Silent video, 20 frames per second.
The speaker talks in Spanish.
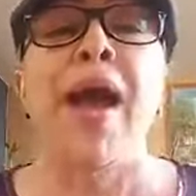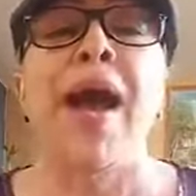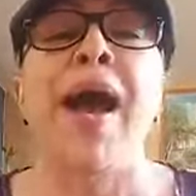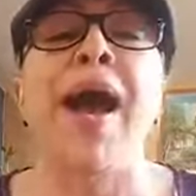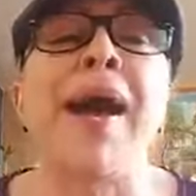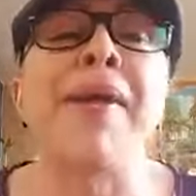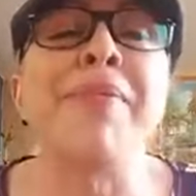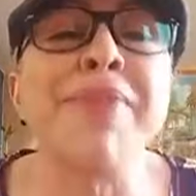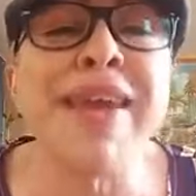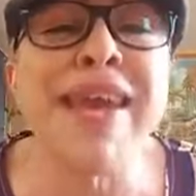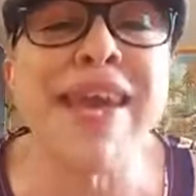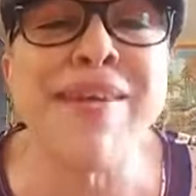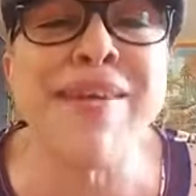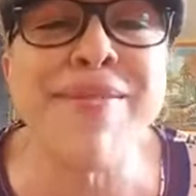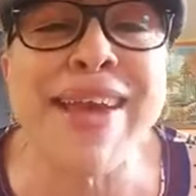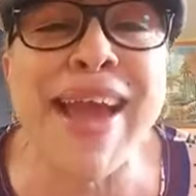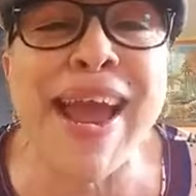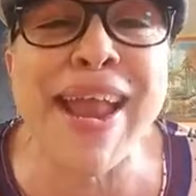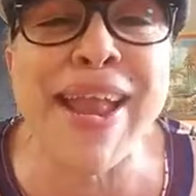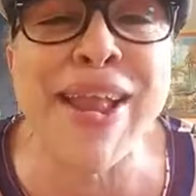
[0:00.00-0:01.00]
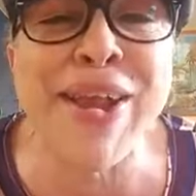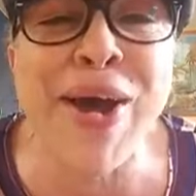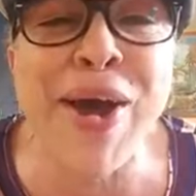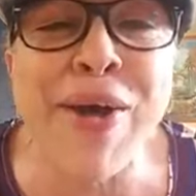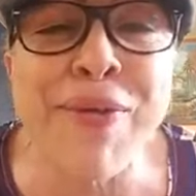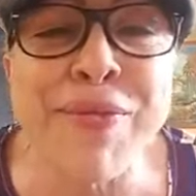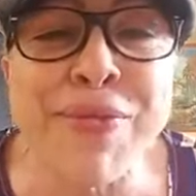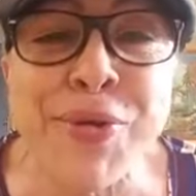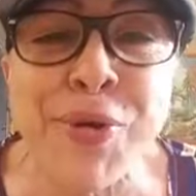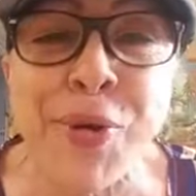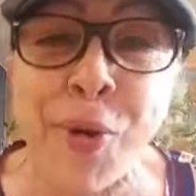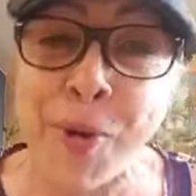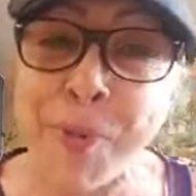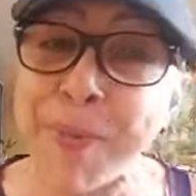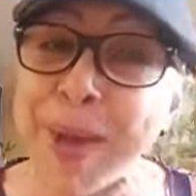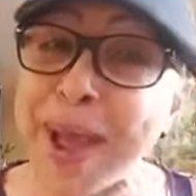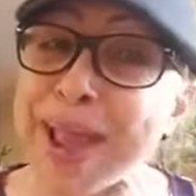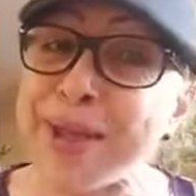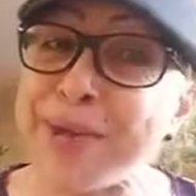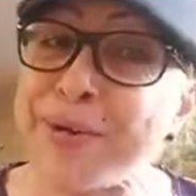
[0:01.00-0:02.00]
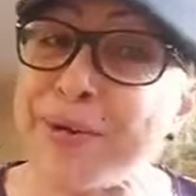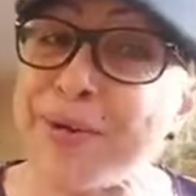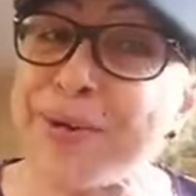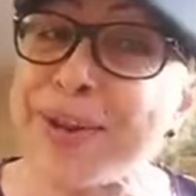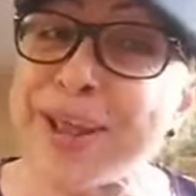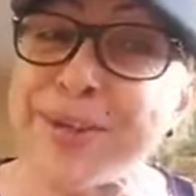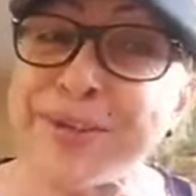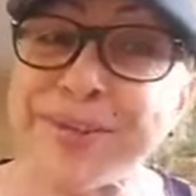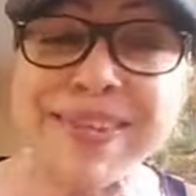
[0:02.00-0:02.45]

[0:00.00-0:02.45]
Habibi, I love you. Oh my goodness,